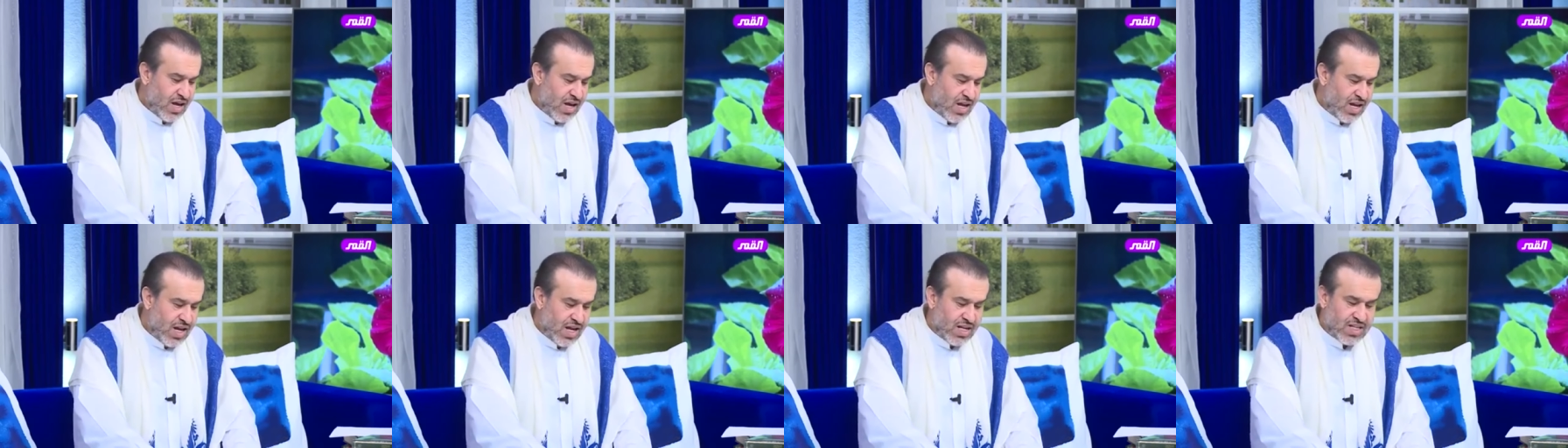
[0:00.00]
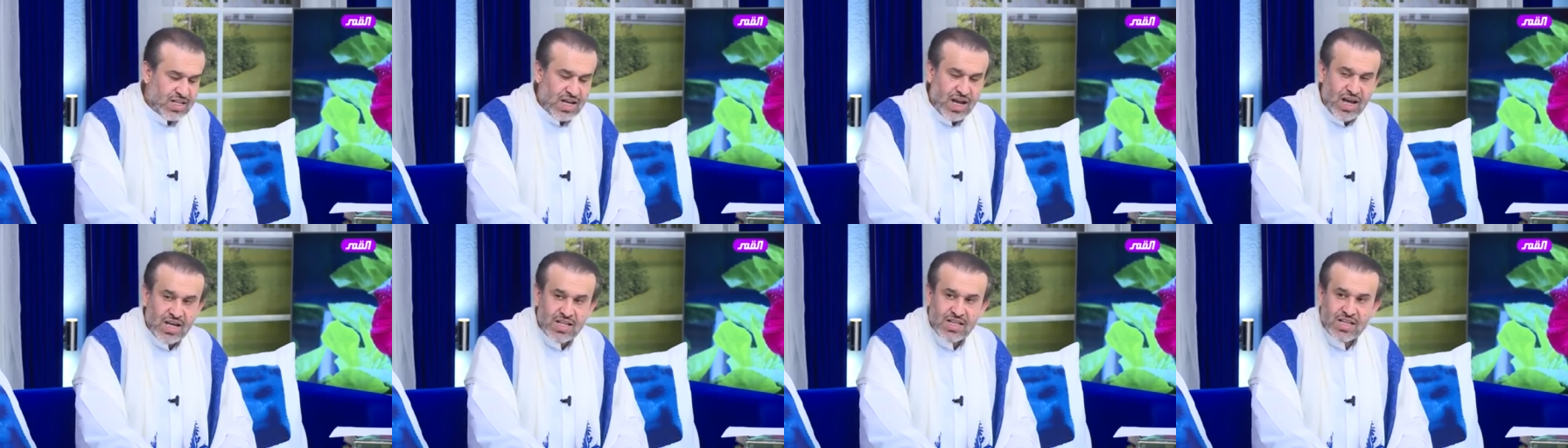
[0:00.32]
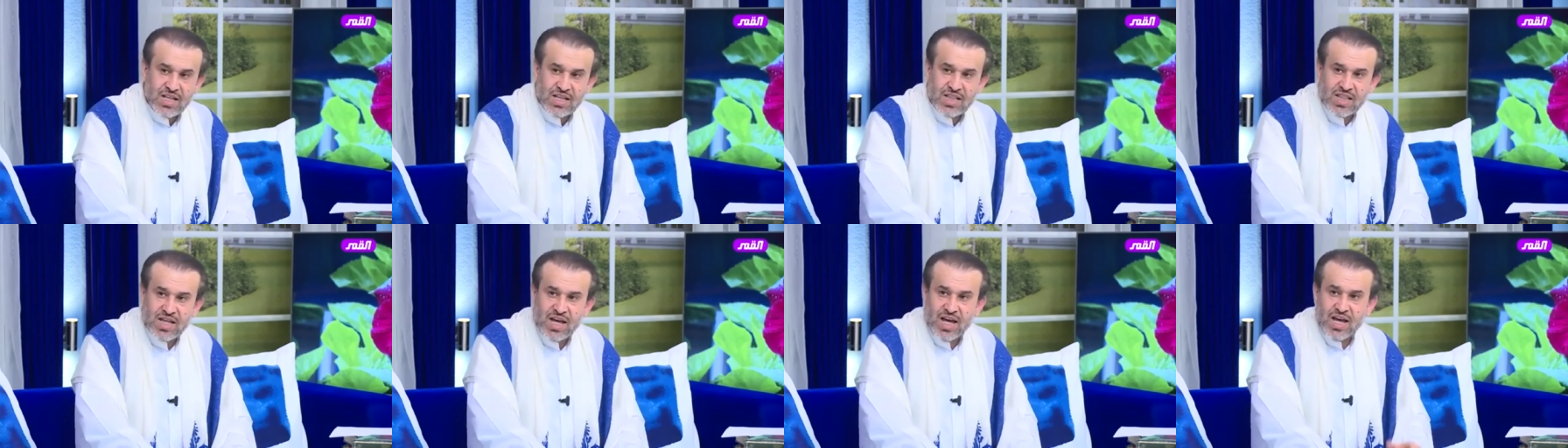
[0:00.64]
ان
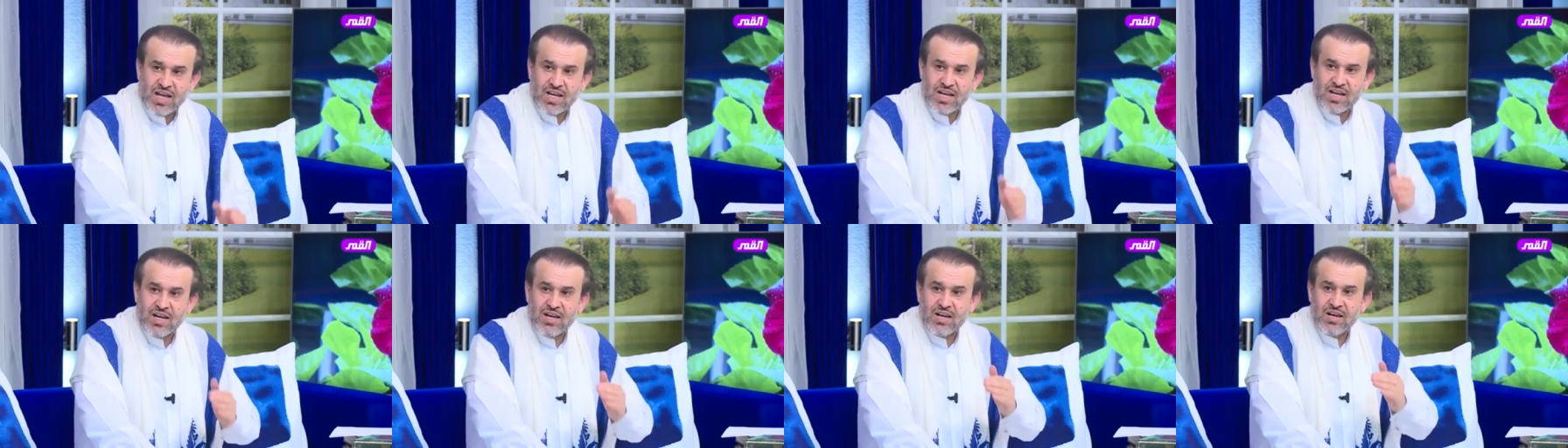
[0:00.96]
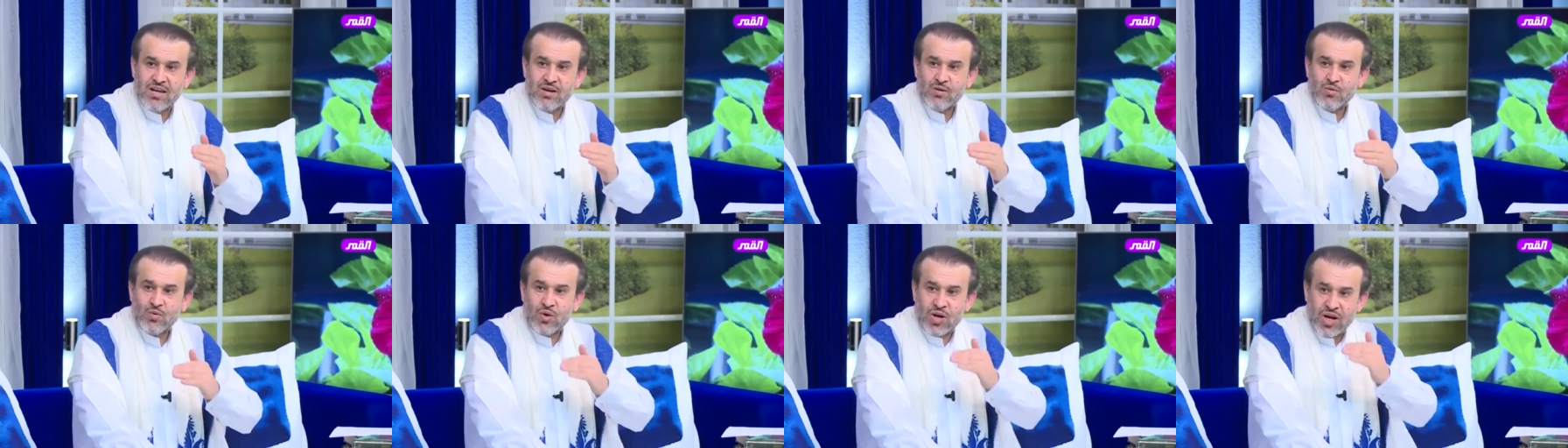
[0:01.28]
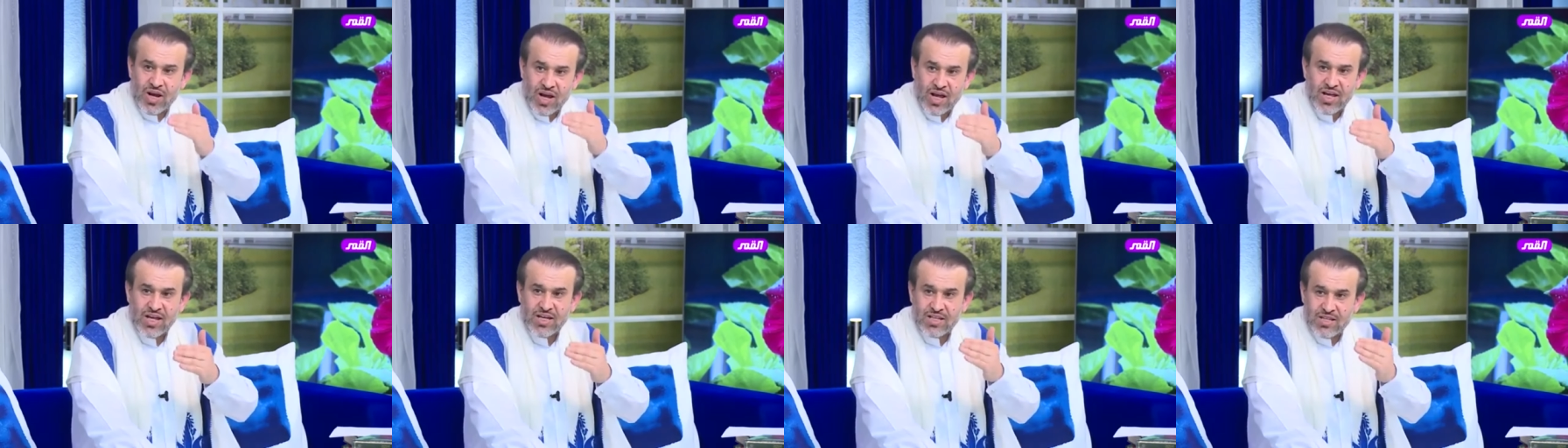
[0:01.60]
اتحدث عن
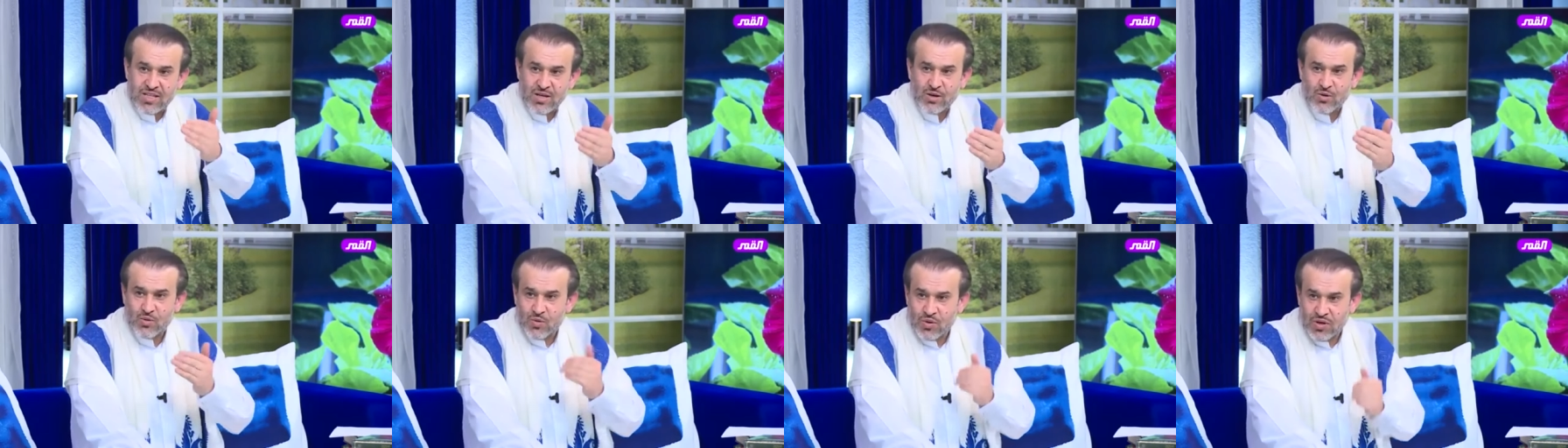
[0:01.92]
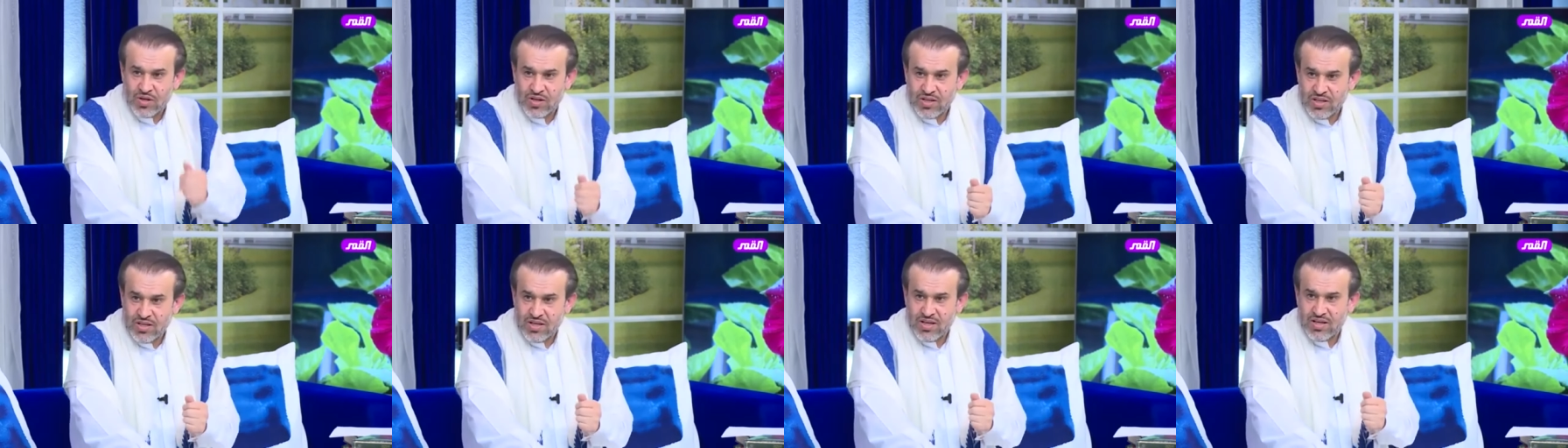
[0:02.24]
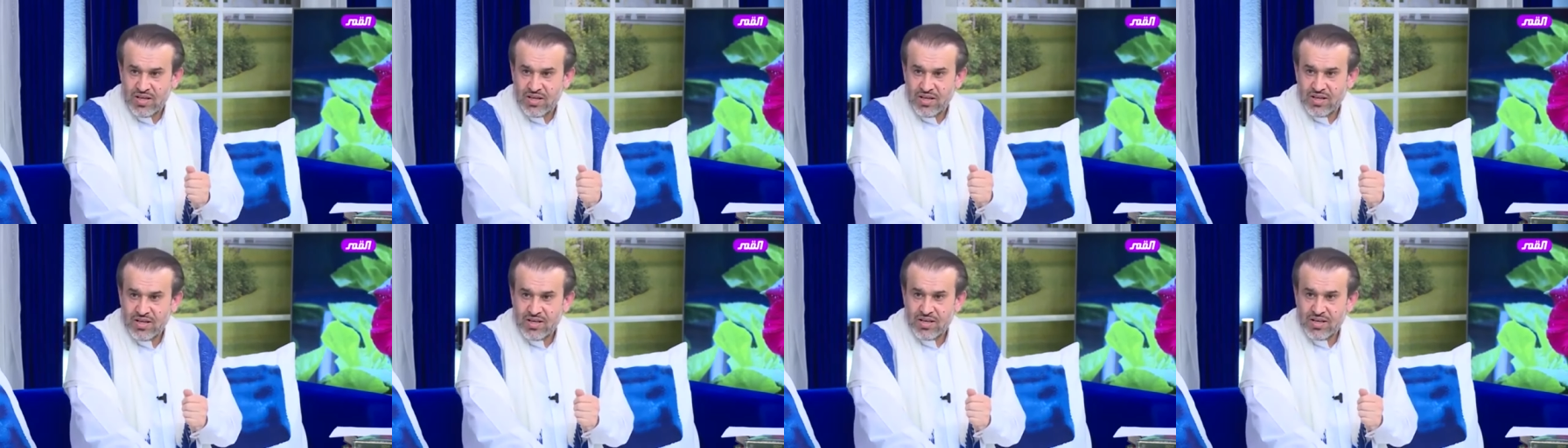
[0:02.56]
الولايه التكوينيه